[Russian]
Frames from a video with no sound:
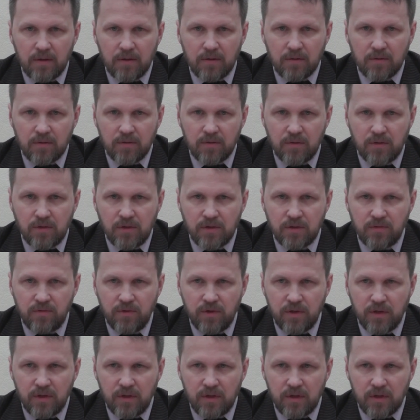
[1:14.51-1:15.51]
Э,
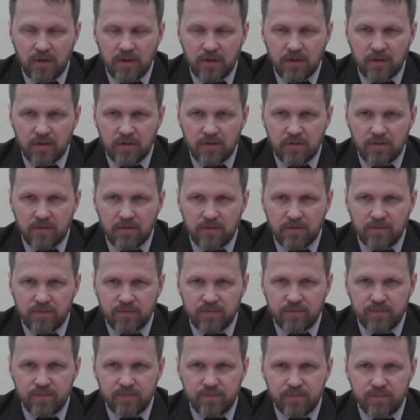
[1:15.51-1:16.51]
действительно,
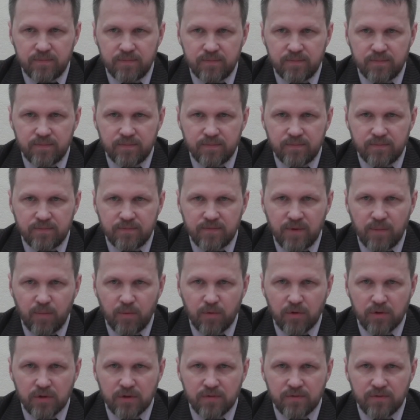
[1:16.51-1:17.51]

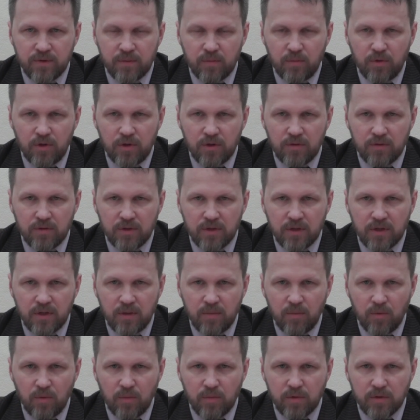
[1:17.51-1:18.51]
вопрос сформулирован
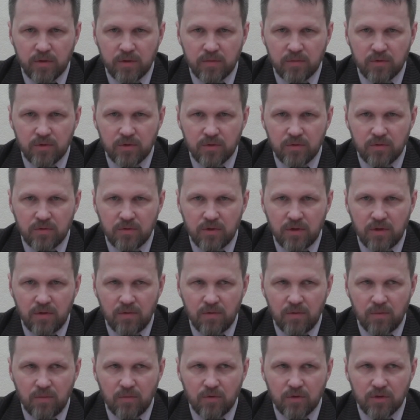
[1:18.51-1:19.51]
таким образом, что на
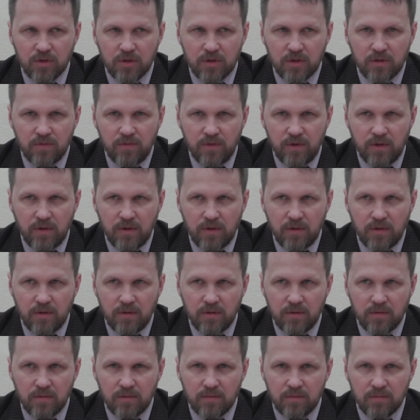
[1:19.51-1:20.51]
него можно
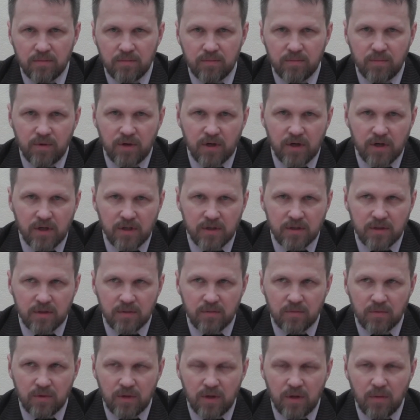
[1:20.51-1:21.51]
ответить
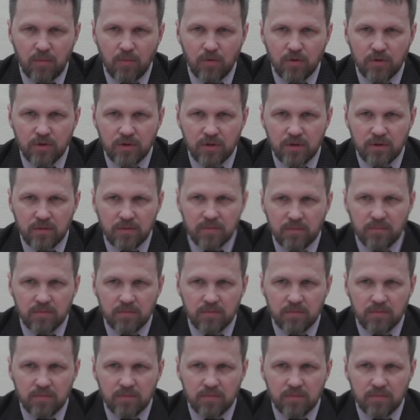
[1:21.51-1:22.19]
по-разному. Да? Можно